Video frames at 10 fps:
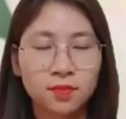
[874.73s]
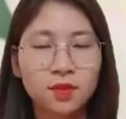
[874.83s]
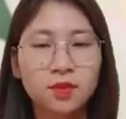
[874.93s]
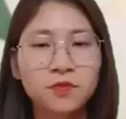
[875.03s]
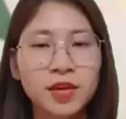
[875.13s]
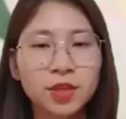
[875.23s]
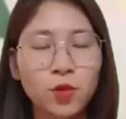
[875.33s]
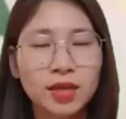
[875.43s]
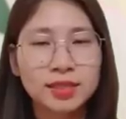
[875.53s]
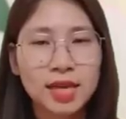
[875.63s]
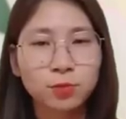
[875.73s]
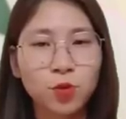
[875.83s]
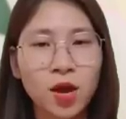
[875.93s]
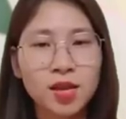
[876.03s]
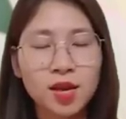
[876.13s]
Tử vi tuổi Giáp
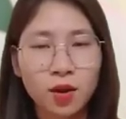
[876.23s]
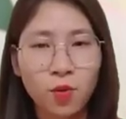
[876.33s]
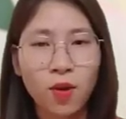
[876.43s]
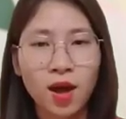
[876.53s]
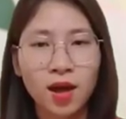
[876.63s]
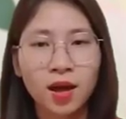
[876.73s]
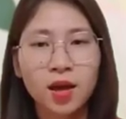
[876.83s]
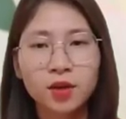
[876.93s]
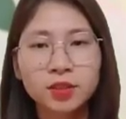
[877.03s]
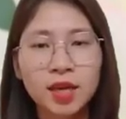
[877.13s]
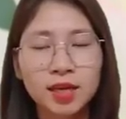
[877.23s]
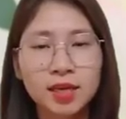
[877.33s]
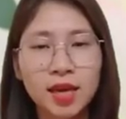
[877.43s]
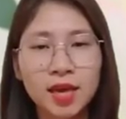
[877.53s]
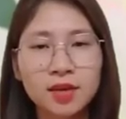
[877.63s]
Tuất, Hỏa, có thể
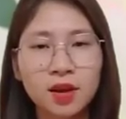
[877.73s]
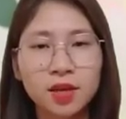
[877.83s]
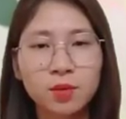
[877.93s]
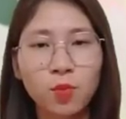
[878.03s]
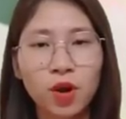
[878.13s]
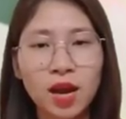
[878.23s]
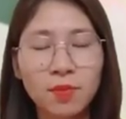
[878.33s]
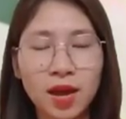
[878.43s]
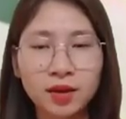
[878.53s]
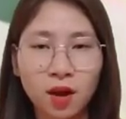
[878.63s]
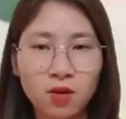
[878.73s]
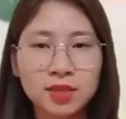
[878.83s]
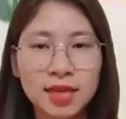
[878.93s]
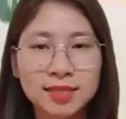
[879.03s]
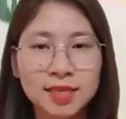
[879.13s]
ký kết được những mối làm ăn có
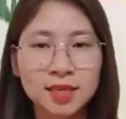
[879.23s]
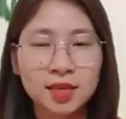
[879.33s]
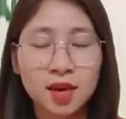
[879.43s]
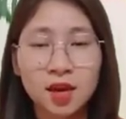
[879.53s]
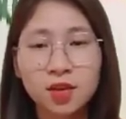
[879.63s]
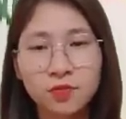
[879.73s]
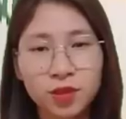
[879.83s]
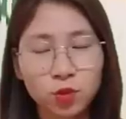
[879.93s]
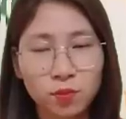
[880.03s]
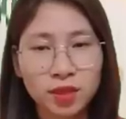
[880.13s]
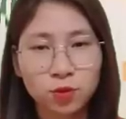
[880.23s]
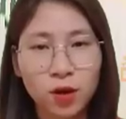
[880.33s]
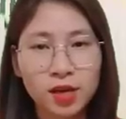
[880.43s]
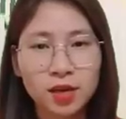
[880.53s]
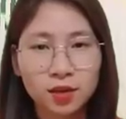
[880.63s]
giá trị. Tử vi tuổi Bính
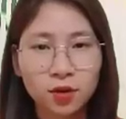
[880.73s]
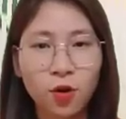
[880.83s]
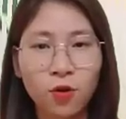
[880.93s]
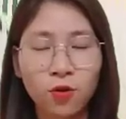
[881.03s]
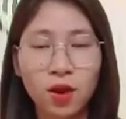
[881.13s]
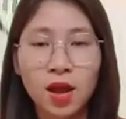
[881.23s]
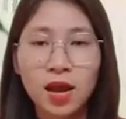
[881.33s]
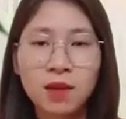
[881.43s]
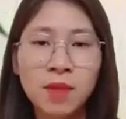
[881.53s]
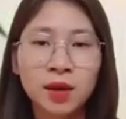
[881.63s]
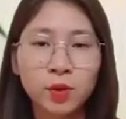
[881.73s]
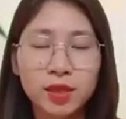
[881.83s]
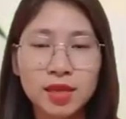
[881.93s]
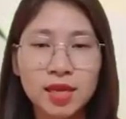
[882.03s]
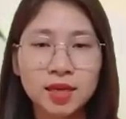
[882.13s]
Tuất, Thổ, làm ăn
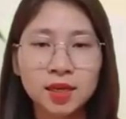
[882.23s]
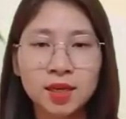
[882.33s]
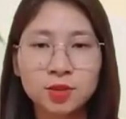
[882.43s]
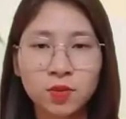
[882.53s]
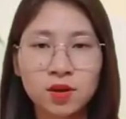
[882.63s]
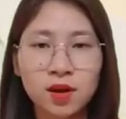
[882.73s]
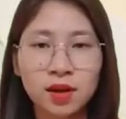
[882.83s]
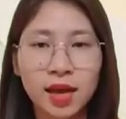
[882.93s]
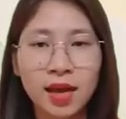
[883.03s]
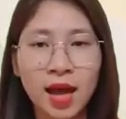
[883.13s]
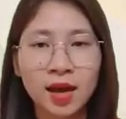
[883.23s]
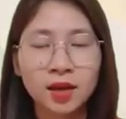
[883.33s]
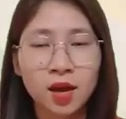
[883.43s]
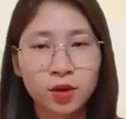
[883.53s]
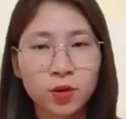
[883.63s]
uy tín thì số lượng khách
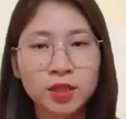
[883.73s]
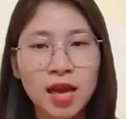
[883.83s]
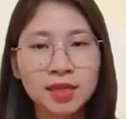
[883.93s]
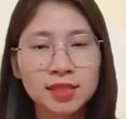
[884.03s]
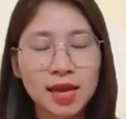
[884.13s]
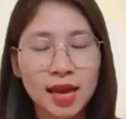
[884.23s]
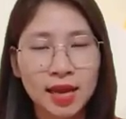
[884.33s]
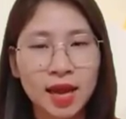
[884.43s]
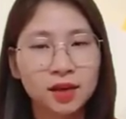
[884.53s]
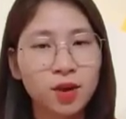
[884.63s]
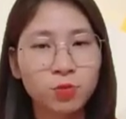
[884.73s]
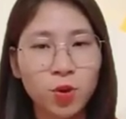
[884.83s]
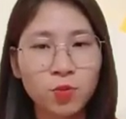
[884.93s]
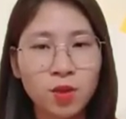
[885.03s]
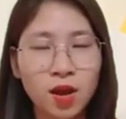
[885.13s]
hàng, đối tác sẽ ngày càng đông
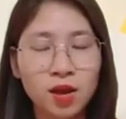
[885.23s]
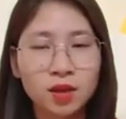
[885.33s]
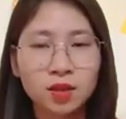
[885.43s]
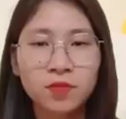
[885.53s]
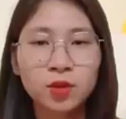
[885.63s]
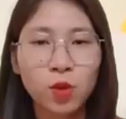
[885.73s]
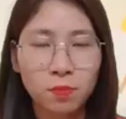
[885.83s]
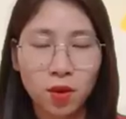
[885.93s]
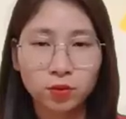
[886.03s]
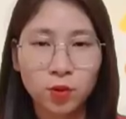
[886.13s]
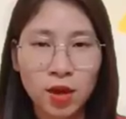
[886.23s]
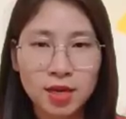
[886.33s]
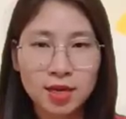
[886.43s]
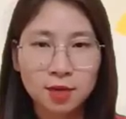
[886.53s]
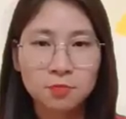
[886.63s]
đúc. Tử vi tuổi Mậu
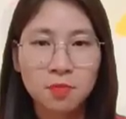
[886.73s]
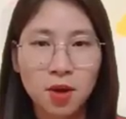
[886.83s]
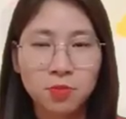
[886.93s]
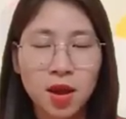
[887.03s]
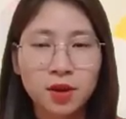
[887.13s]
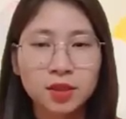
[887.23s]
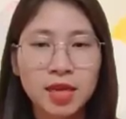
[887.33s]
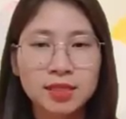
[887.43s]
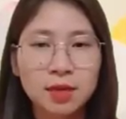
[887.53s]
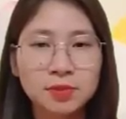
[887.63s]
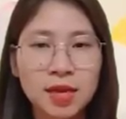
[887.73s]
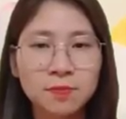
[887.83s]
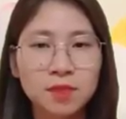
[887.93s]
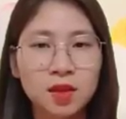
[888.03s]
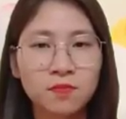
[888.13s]
Tuất, Mộc, có thể sắp
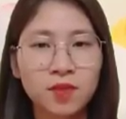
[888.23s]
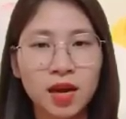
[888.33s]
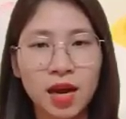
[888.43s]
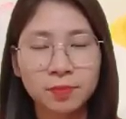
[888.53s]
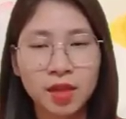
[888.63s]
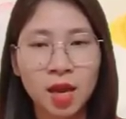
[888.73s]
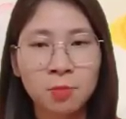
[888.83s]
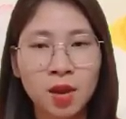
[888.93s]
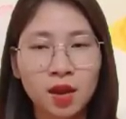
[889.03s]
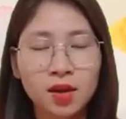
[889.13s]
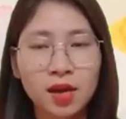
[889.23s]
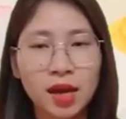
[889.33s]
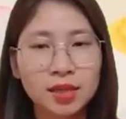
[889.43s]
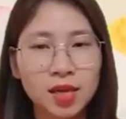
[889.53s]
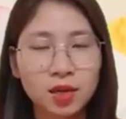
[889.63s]
xếp tìm việc làm thêm để
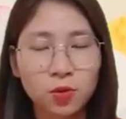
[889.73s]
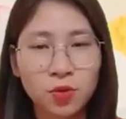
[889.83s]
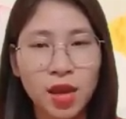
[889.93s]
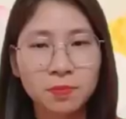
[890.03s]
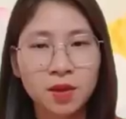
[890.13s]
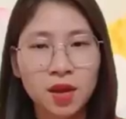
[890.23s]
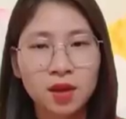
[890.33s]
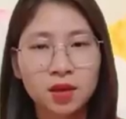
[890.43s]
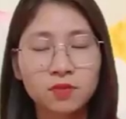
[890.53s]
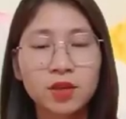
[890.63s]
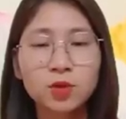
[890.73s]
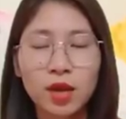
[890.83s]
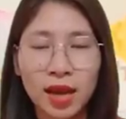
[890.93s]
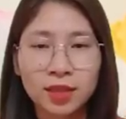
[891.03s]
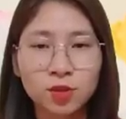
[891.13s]
cải thiện thu nhập. Tử vi tuổi
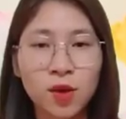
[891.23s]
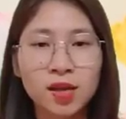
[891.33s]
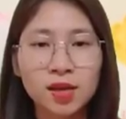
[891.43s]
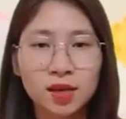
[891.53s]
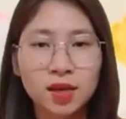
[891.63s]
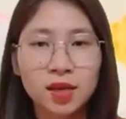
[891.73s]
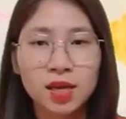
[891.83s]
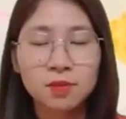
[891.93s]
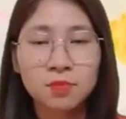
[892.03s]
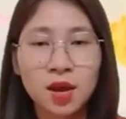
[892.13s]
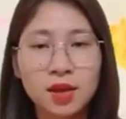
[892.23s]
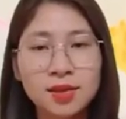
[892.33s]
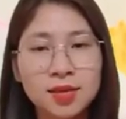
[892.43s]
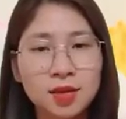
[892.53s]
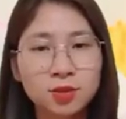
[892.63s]
Canh Tuất, Kim,
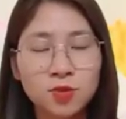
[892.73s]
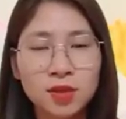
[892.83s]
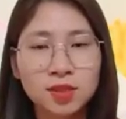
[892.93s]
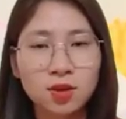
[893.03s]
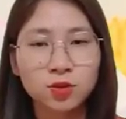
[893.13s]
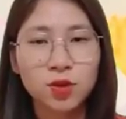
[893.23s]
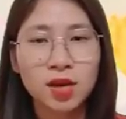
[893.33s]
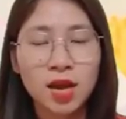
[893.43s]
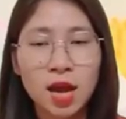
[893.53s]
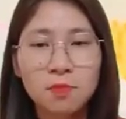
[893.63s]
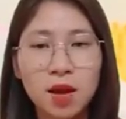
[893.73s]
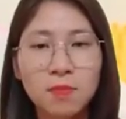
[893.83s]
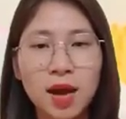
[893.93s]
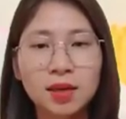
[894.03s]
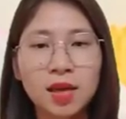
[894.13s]
nhờ thường xuyên trò chuyện mà
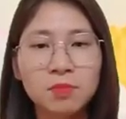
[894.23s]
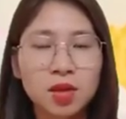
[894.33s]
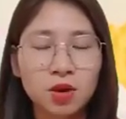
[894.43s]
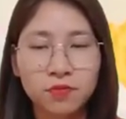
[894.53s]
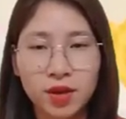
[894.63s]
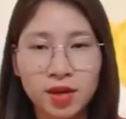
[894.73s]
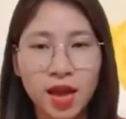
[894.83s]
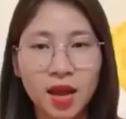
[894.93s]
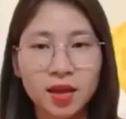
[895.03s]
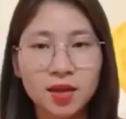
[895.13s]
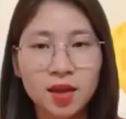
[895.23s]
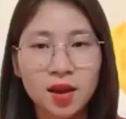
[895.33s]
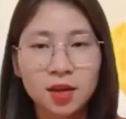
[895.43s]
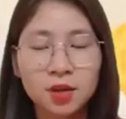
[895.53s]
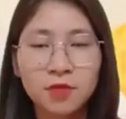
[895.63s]
bạn thêm hiểu về người ấy.
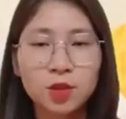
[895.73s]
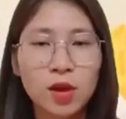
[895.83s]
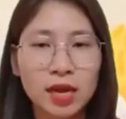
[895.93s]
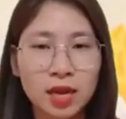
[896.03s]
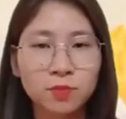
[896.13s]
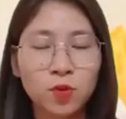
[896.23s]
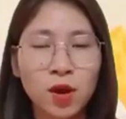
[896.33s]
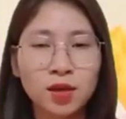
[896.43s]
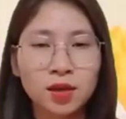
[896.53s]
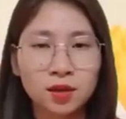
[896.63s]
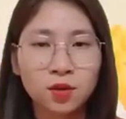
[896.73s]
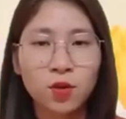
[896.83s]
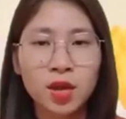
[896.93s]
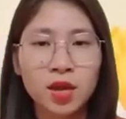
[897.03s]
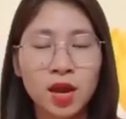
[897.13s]
Tử vi tuổi Nhâm Tuất,
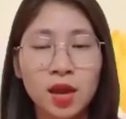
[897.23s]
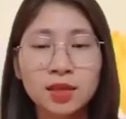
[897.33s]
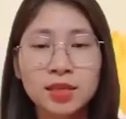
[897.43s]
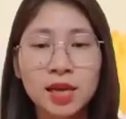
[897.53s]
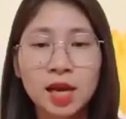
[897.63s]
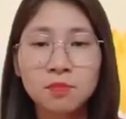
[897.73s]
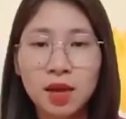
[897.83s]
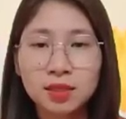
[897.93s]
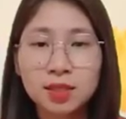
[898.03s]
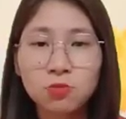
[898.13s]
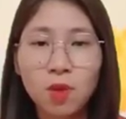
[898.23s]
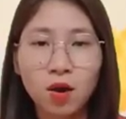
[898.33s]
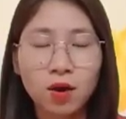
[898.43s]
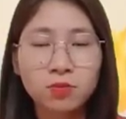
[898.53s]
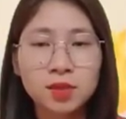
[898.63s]
Thủy, chỉ cần bạn chịu
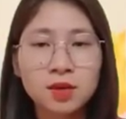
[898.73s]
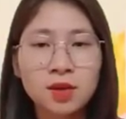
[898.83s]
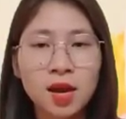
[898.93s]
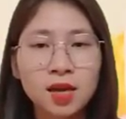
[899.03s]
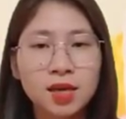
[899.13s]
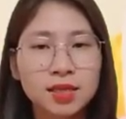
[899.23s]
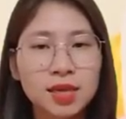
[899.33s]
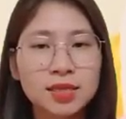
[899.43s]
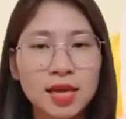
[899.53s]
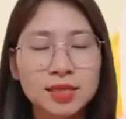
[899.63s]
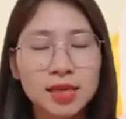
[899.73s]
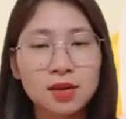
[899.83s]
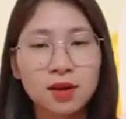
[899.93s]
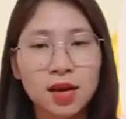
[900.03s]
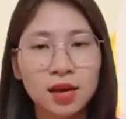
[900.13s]
bỏ công sức thì chắc chắn sẽ
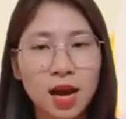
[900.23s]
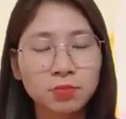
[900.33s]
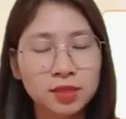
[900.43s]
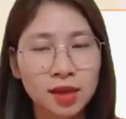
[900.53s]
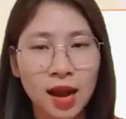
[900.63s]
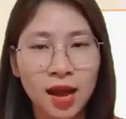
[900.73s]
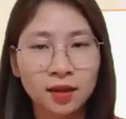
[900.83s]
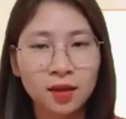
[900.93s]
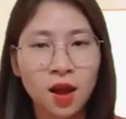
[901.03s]
được đền đáp xứng đáng.